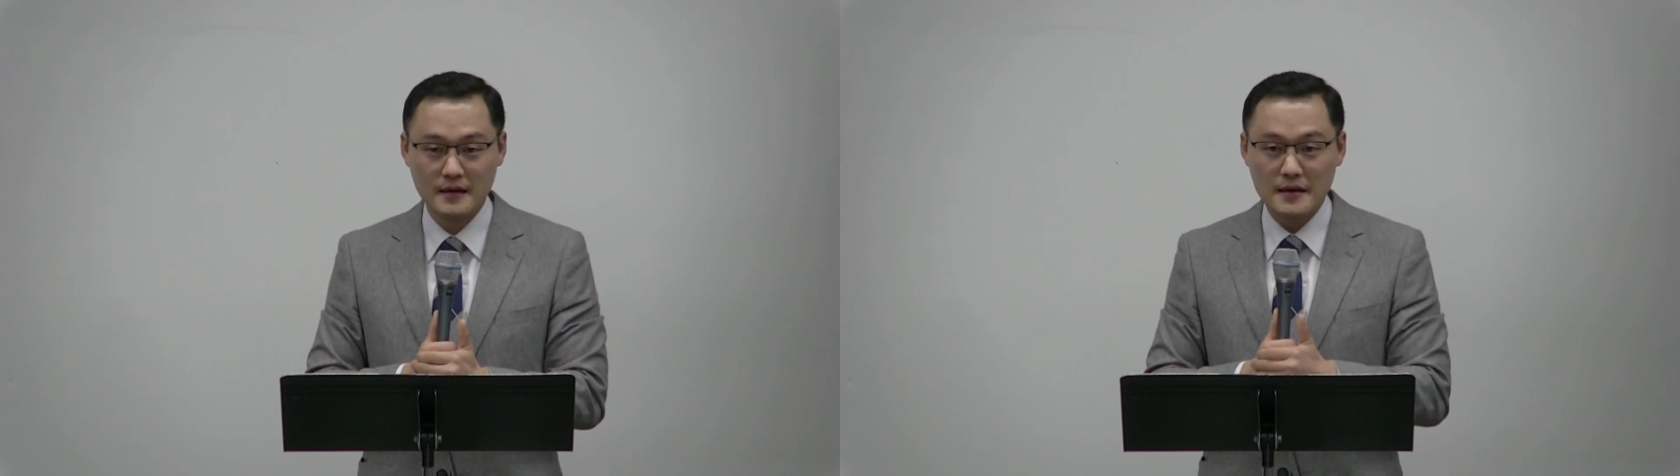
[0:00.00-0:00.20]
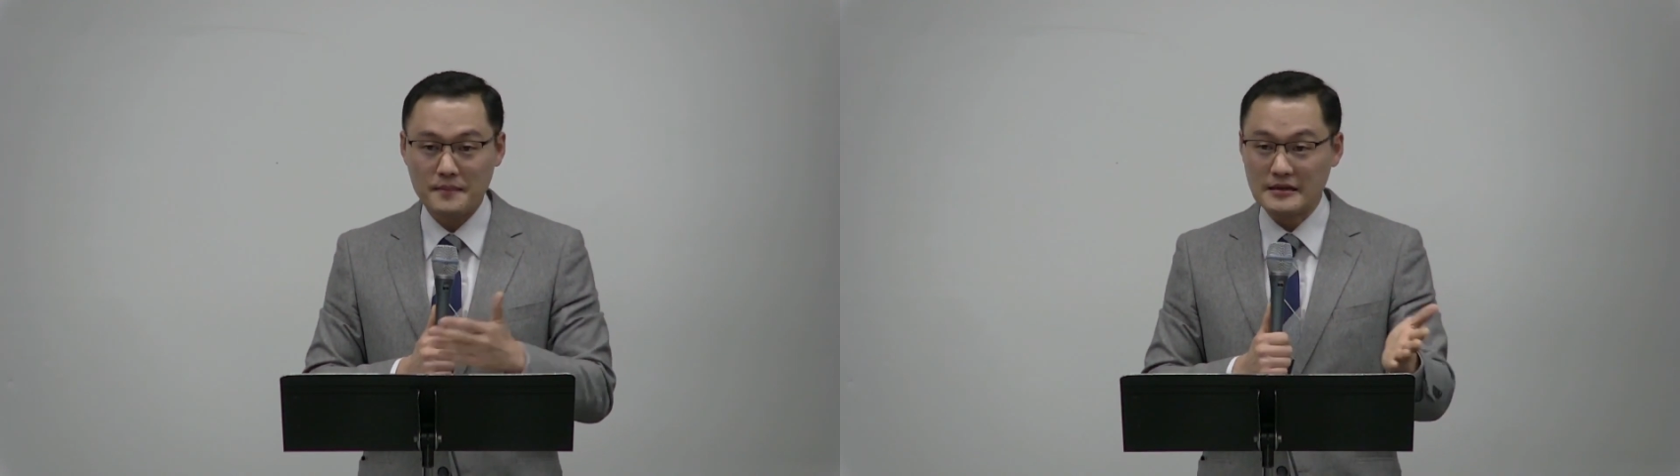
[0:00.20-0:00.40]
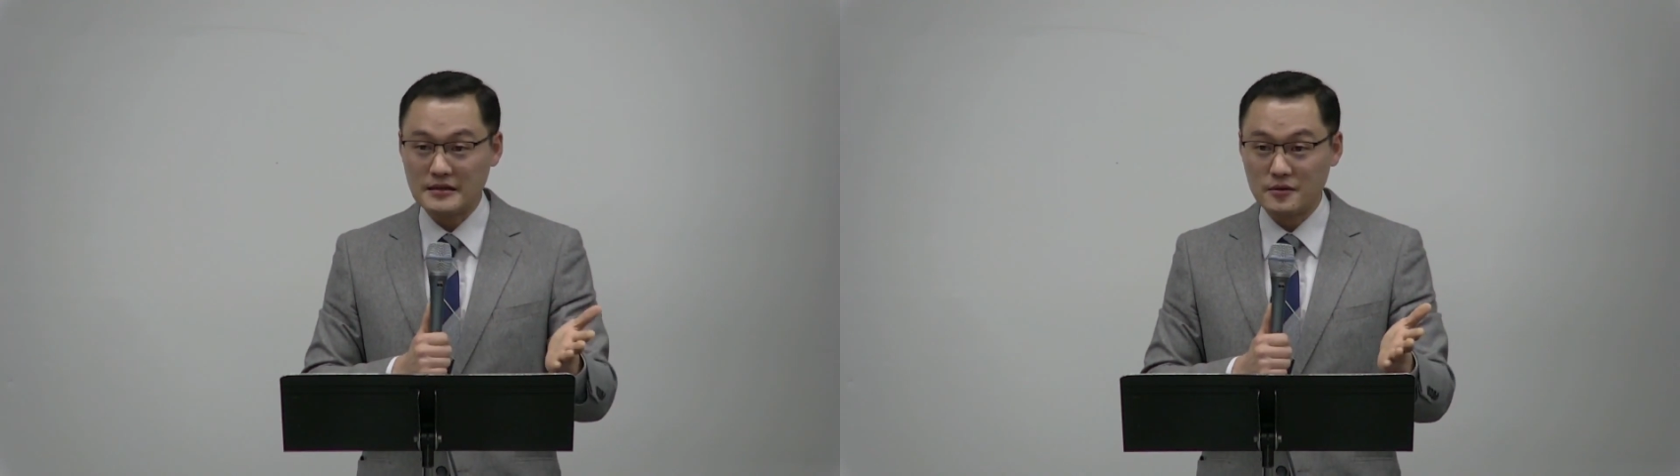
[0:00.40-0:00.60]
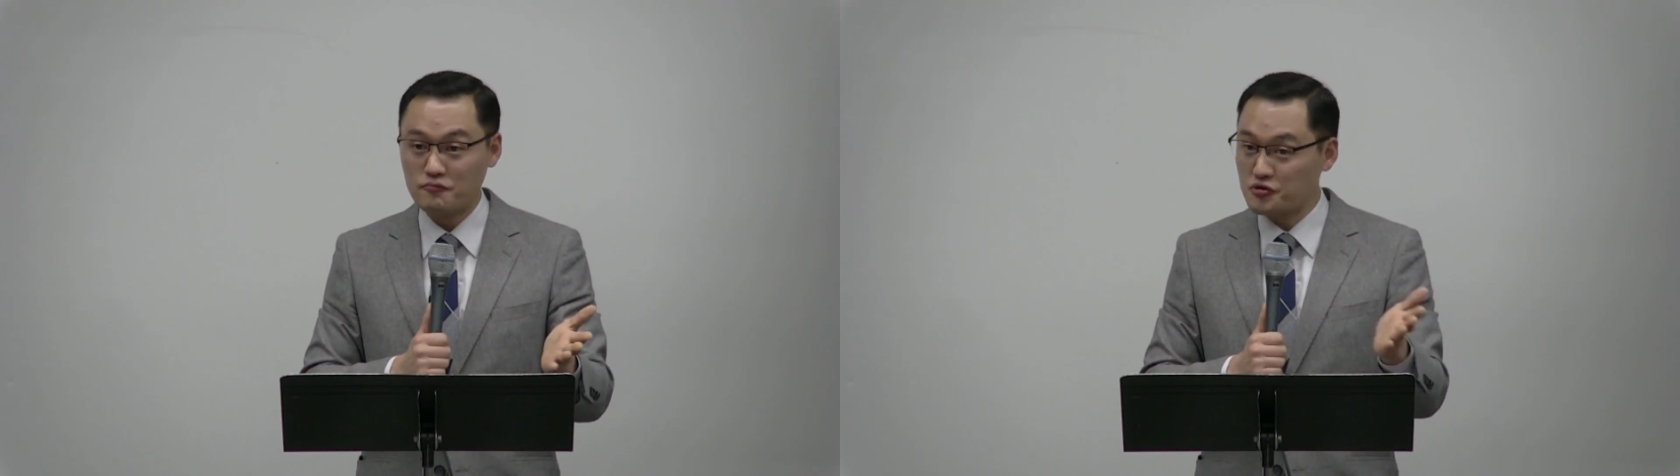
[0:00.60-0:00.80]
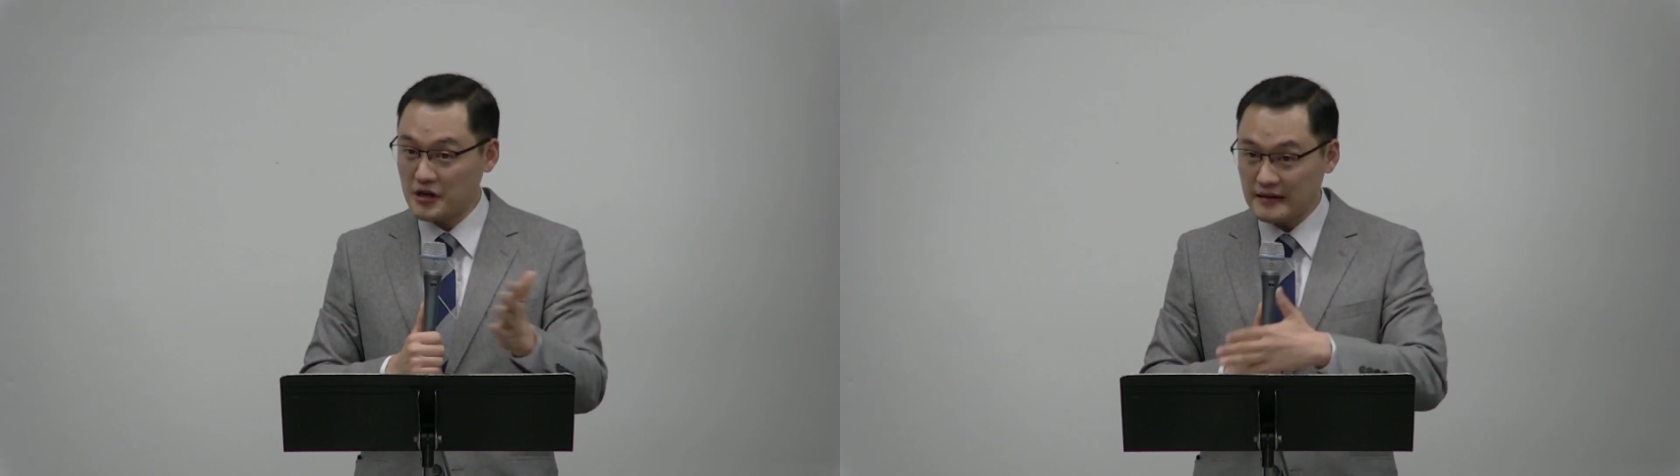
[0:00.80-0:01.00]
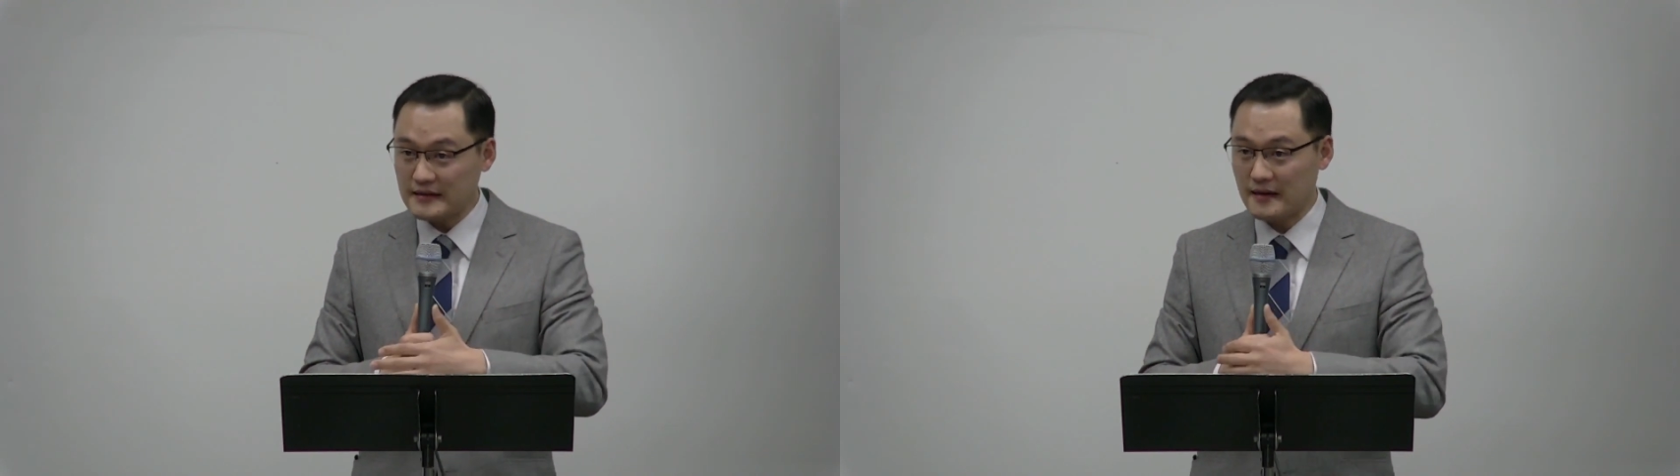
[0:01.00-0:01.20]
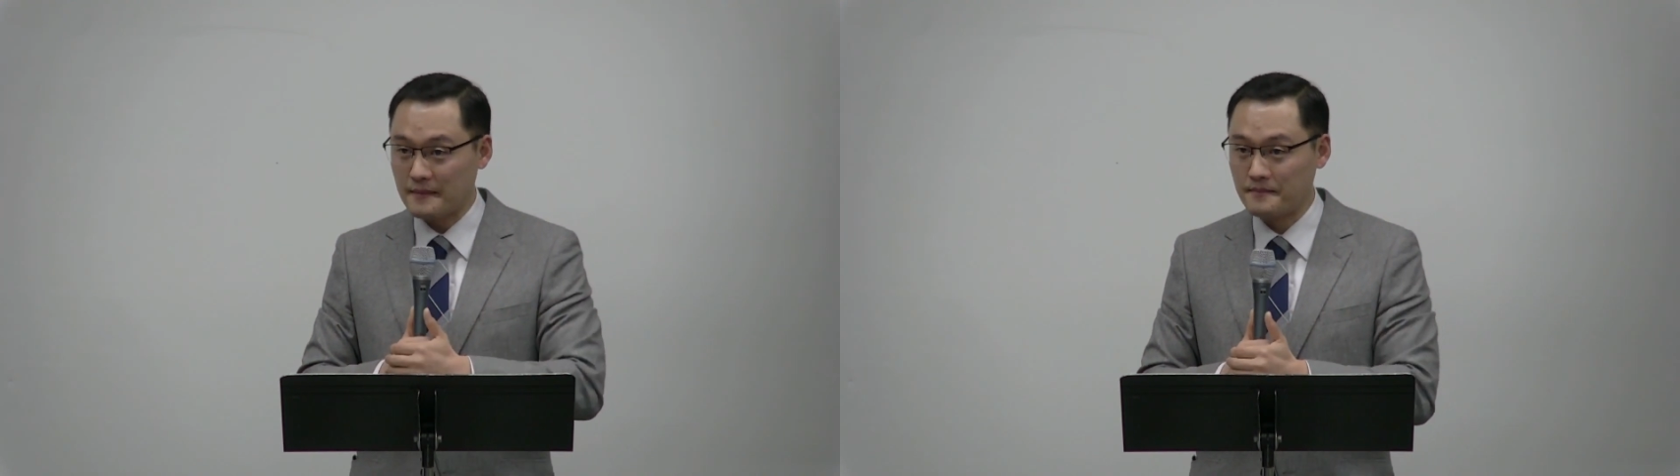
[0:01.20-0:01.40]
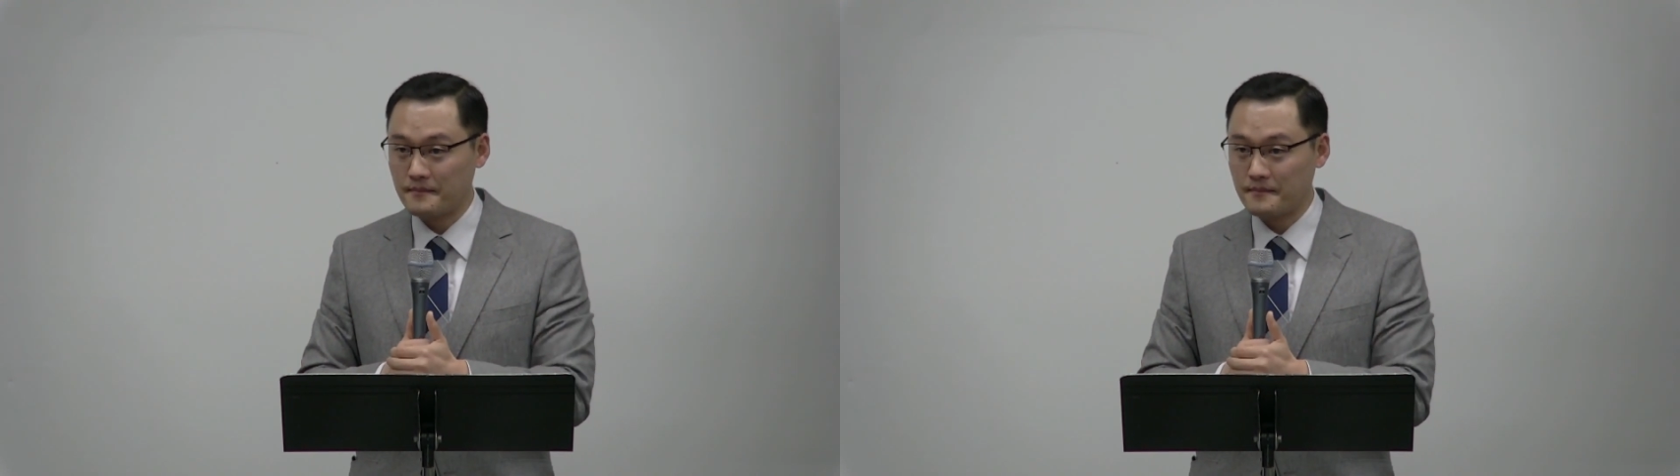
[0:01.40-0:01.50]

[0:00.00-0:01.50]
말씀을 무시하는 사람,